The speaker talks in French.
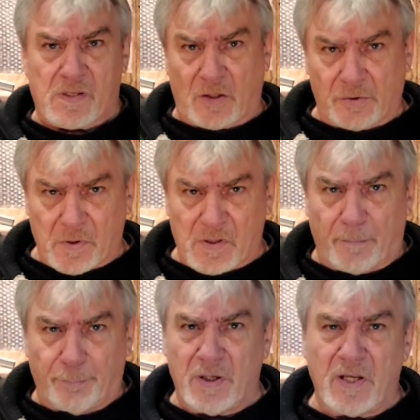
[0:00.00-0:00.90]
quand on
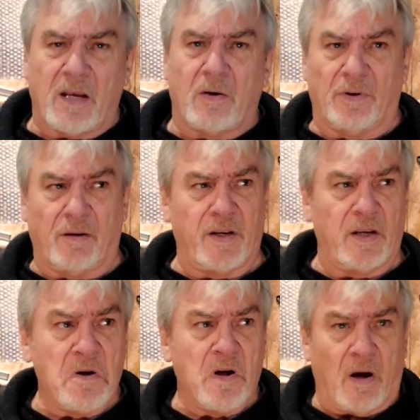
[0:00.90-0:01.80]
s'appuyait, on
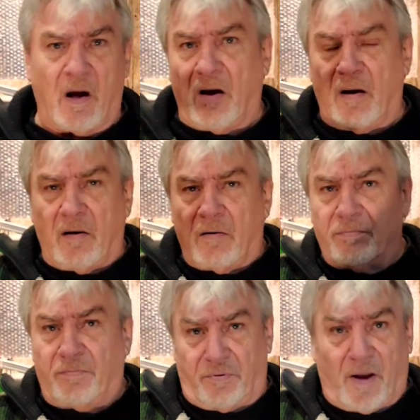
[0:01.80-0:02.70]
avait un,
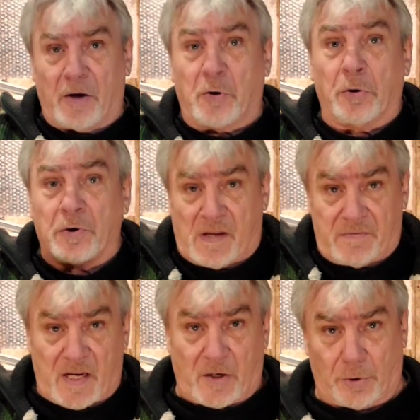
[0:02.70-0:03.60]
creux, ça faisait un